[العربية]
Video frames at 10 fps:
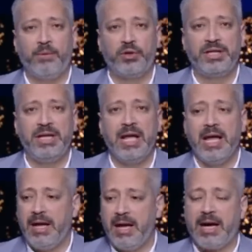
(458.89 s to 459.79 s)
مرسي
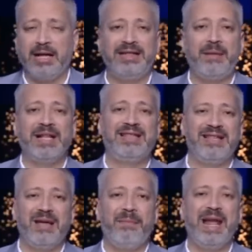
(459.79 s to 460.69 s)
قدمت
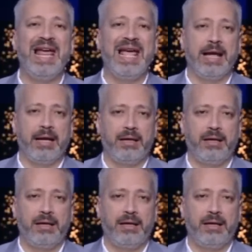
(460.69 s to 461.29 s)
بلاغ